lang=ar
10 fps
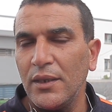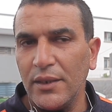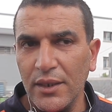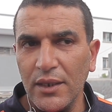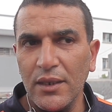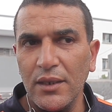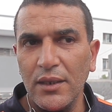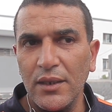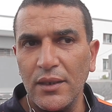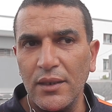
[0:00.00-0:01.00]
حنا
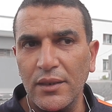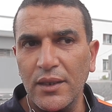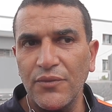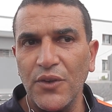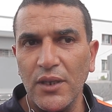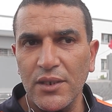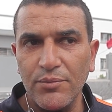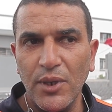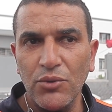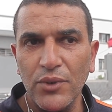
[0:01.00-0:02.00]
الكافعين
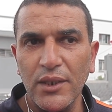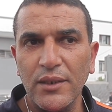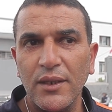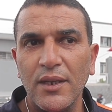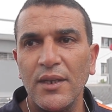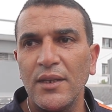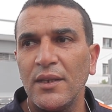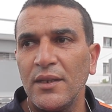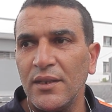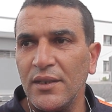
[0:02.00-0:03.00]
الجمعويين
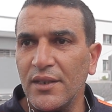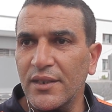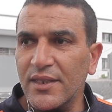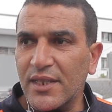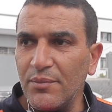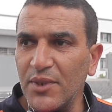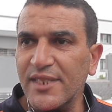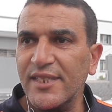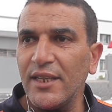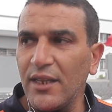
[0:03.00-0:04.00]
آه، كتهمنا
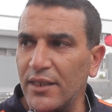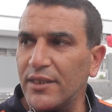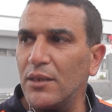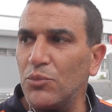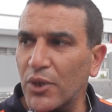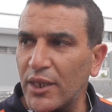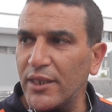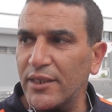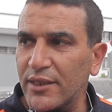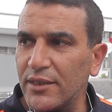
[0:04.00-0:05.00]
الصحه ديال
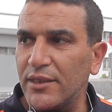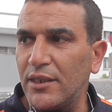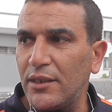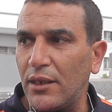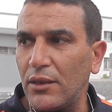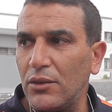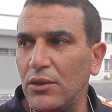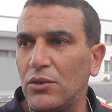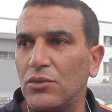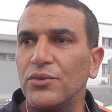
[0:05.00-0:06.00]
المنخرطين ديالنا
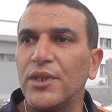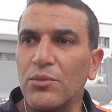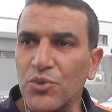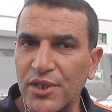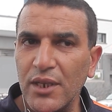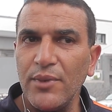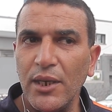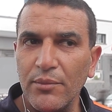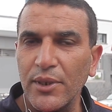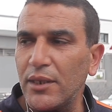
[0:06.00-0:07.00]
وديال
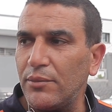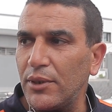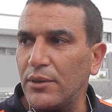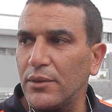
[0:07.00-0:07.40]
المجتمع المغربي